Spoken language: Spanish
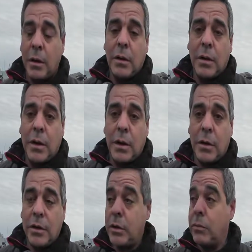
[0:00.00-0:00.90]

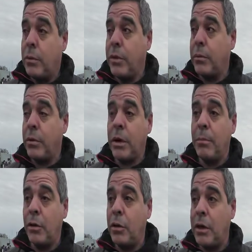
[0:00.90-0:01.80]
Eh, llegó un momento, por
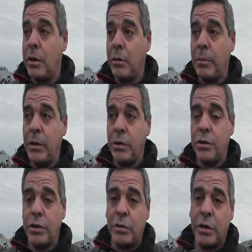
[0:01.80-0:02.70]
ejemplo, la
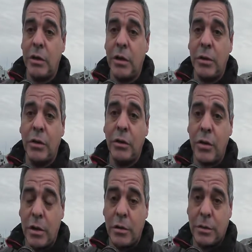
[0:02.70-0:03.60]
2008 llegó a tener 22
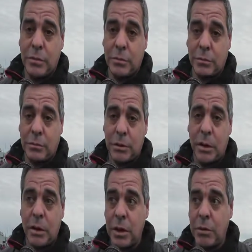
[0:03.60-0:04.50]
chicos, Y
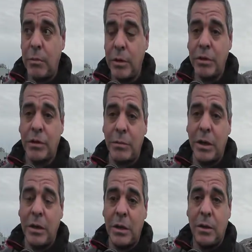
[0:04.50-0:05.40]
eh, en este momento son
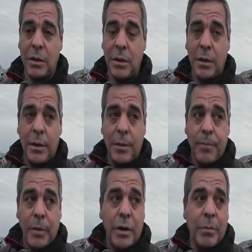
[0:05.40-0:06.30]
20.
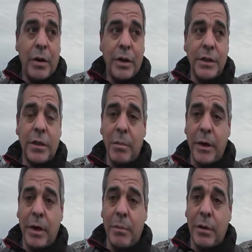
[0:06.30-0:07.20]
Y por ahí se
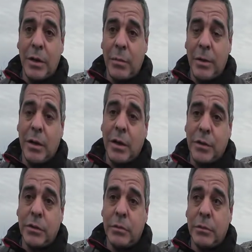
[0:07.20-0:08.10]
complica por el tema de que
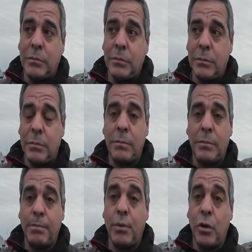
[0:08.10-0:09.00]
son
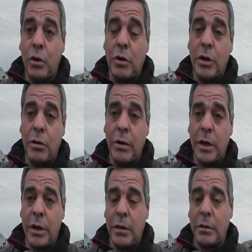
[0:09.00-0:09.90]
pocos los que
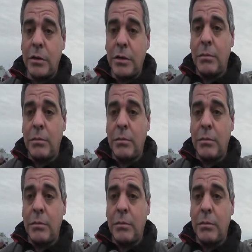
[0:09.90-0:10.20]
juegan, entonces